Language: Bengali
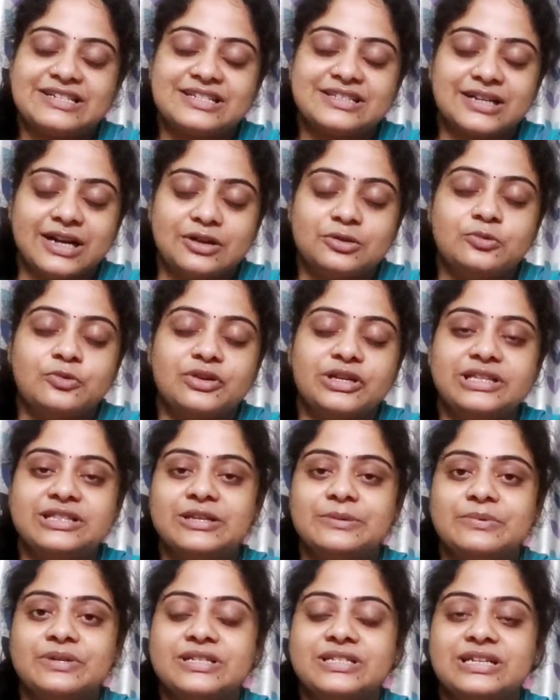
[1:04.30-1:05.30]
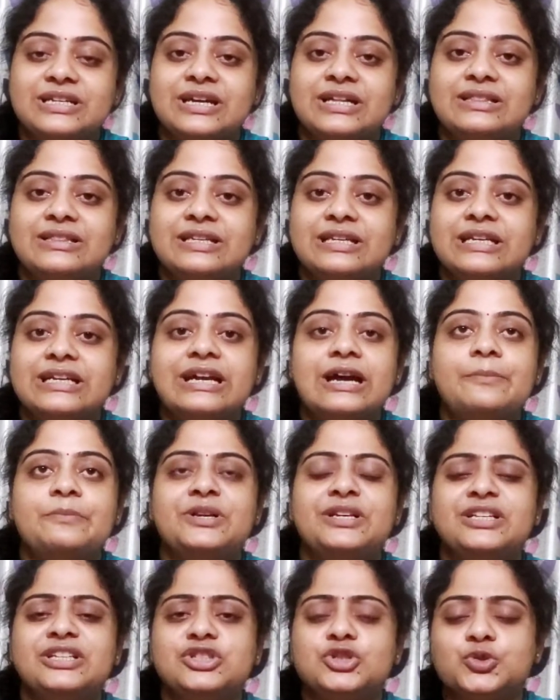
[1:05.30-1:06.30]
এসে দাঁড় করিয়ে দেবে যেখান থেকে
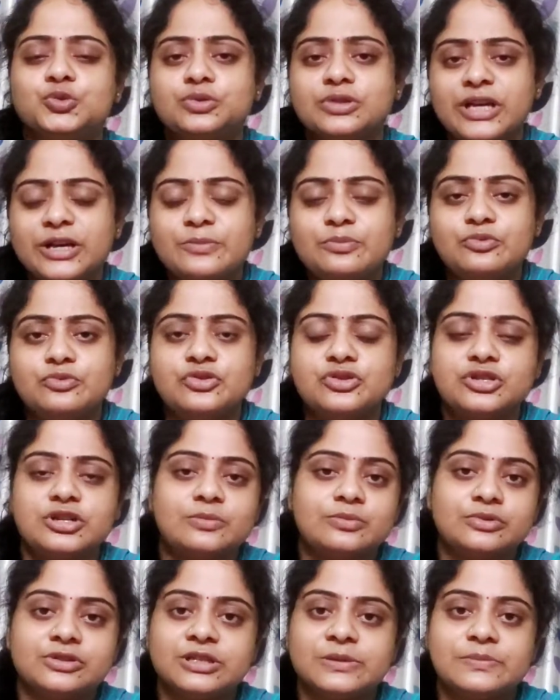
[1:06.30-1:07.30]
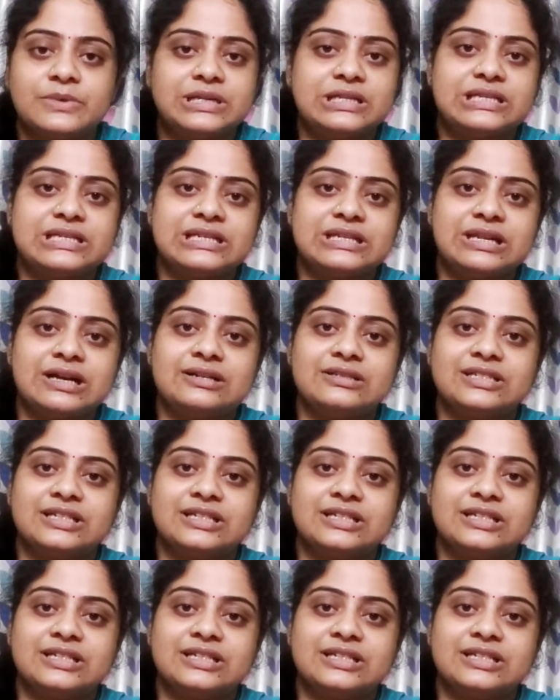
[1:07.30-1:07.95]
আমি কিছুতেই বুস্ট আপ হতে পারছি না